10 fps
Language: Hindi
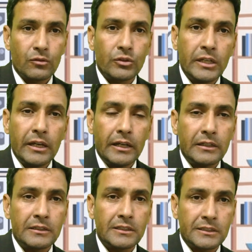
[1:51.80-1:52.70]
तो ये
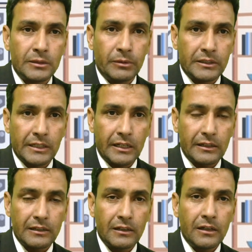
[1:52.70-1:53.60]
एक रजिस्ट्री बन
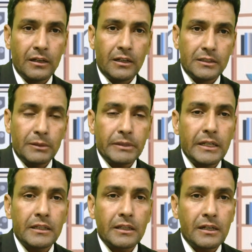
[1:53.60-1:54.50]
जाएगी जबकि
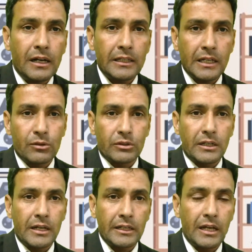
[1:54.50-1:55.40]
इंतकाल क्या
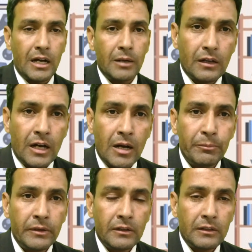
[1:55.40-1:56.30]
होता है कि आप,
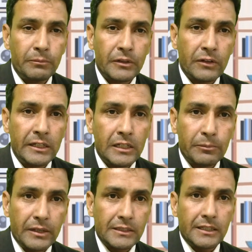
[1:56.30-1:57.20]
आप पटवारी के
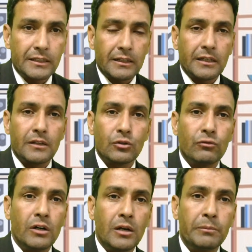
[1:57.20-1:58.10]
पास जाते हैं तो
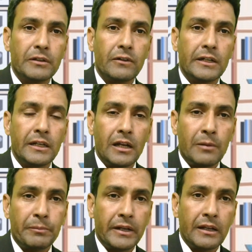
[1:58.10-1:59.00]
वहाँ पटवारी
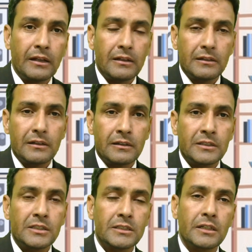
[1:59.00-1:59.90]
अपने
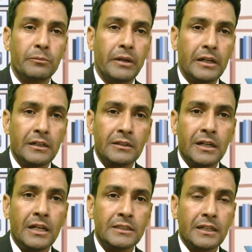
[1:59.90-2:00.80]
रजिस्टर में
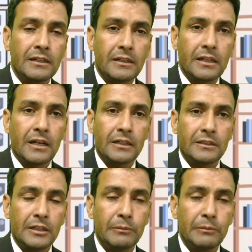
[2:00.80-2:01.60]
इंदराज कर लेता है कि